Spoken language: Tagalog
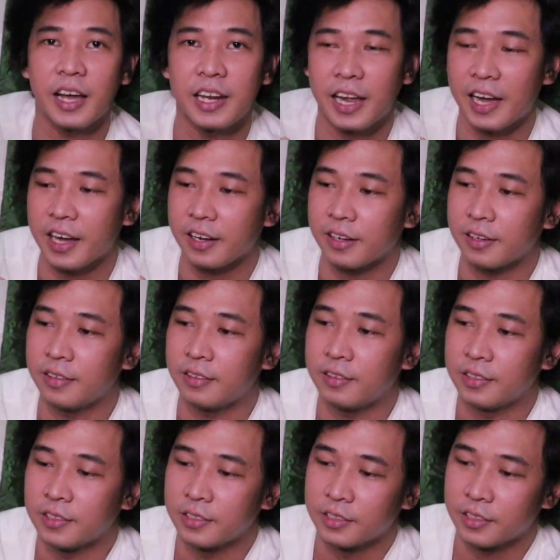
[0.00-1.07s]
nakalock,
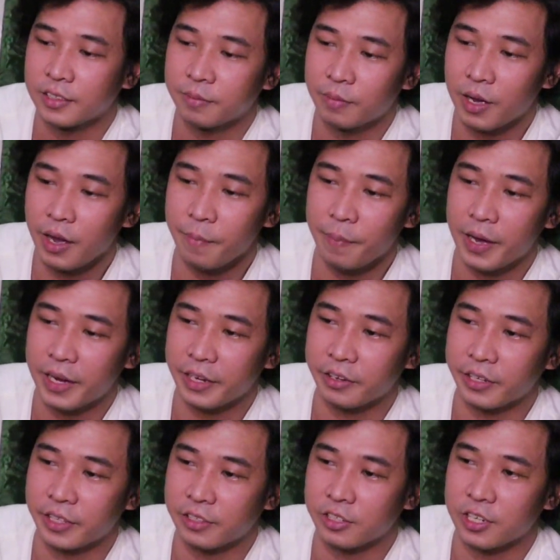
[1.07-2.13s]
mga kapare ko,
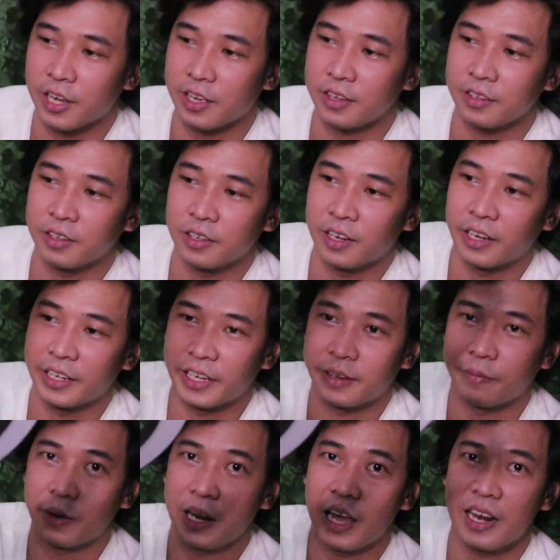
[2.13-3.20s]
ito siya.
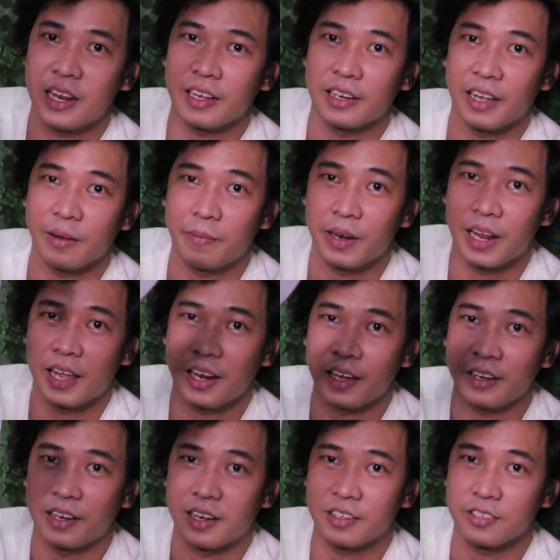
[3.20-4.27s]
Ayan, malalaglag,
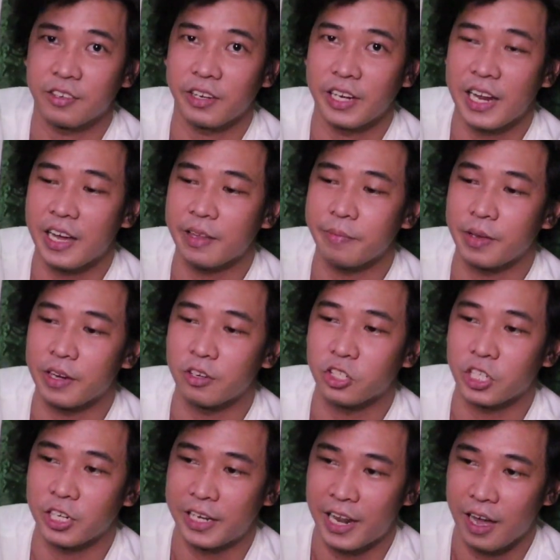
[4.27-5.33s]
malalaglag. So, kailangan meron
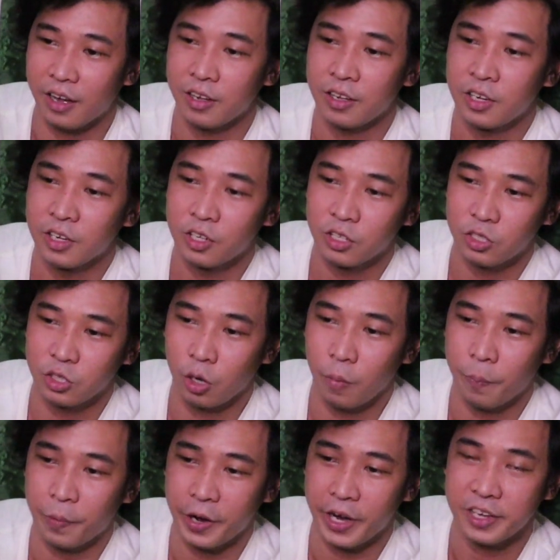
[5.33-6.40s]
siyang lock. So,
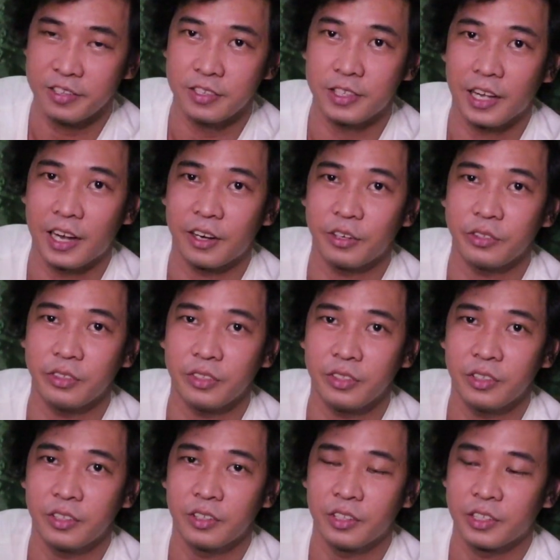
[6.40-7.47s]
press down,
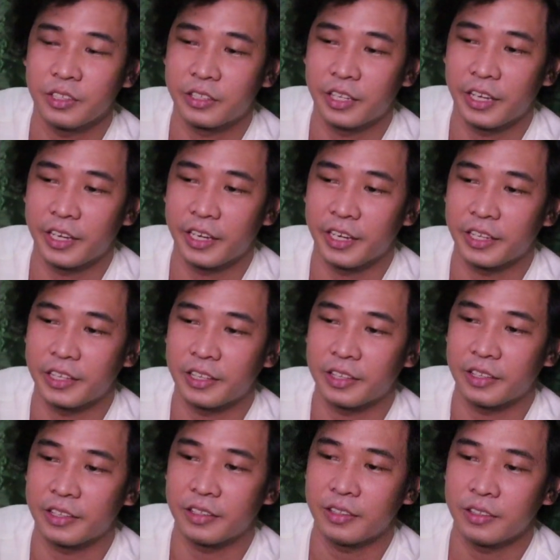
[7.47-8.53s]
then
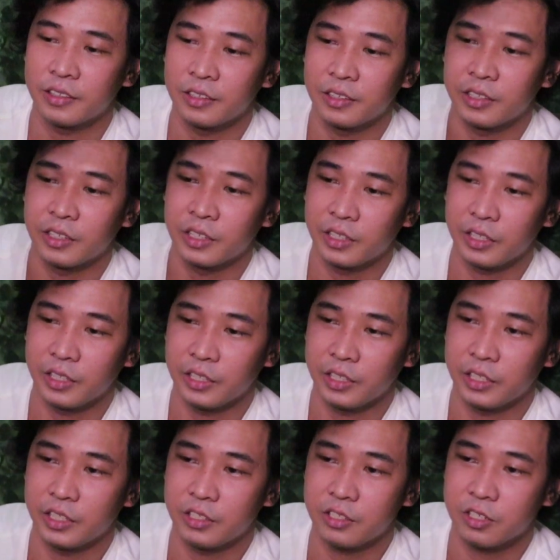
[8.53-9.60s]

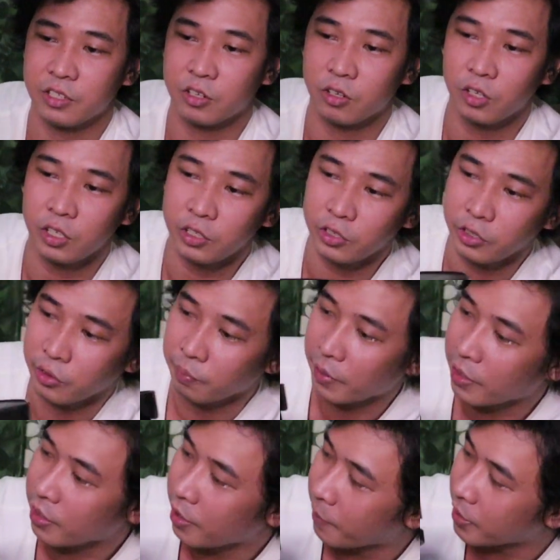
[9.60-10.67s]
i-scroll nyo,
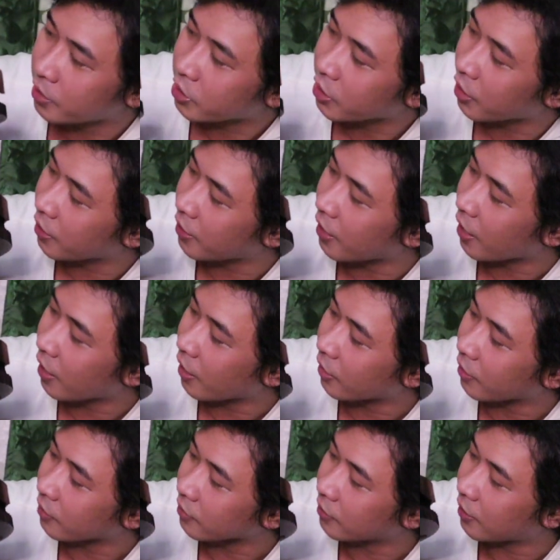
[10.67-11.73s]
meron naman siyang lock
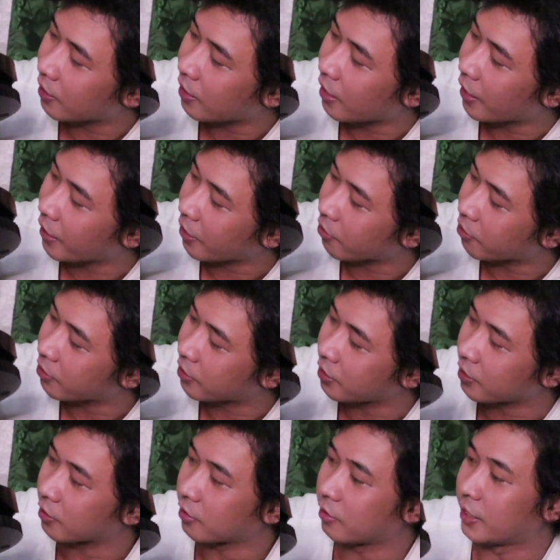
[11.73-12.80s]
na icon
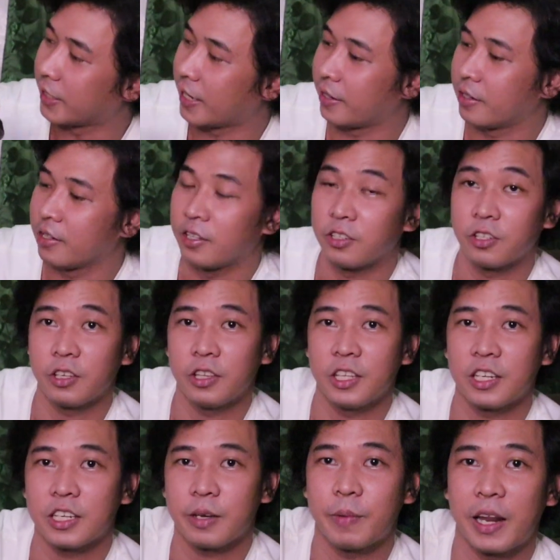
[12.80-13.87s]
dito. Ayan. So, hindi
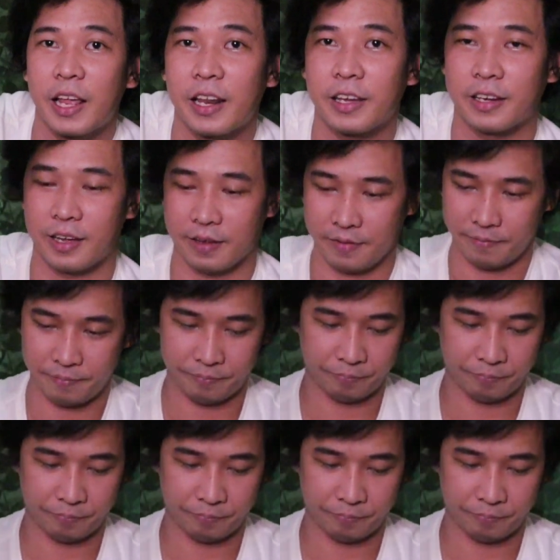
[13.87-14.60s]
na siya malalaglag.